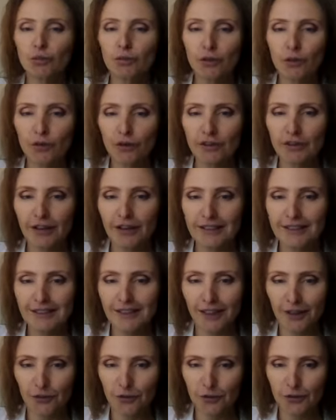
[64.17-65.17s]
убью, одна
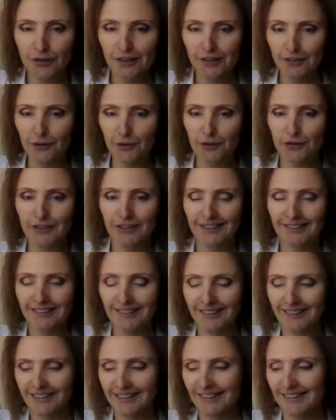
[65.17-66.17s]
останусь, да, то есть
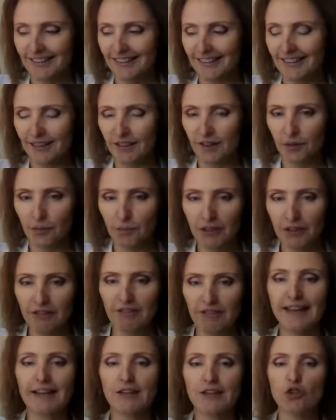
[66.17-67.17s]
когда э,
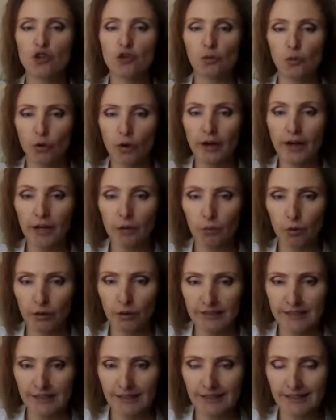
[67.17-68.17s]
появляется очень много
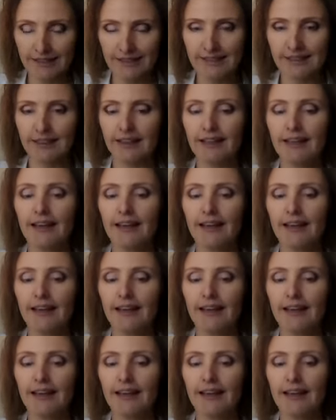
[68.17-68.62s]
гормонов стресса.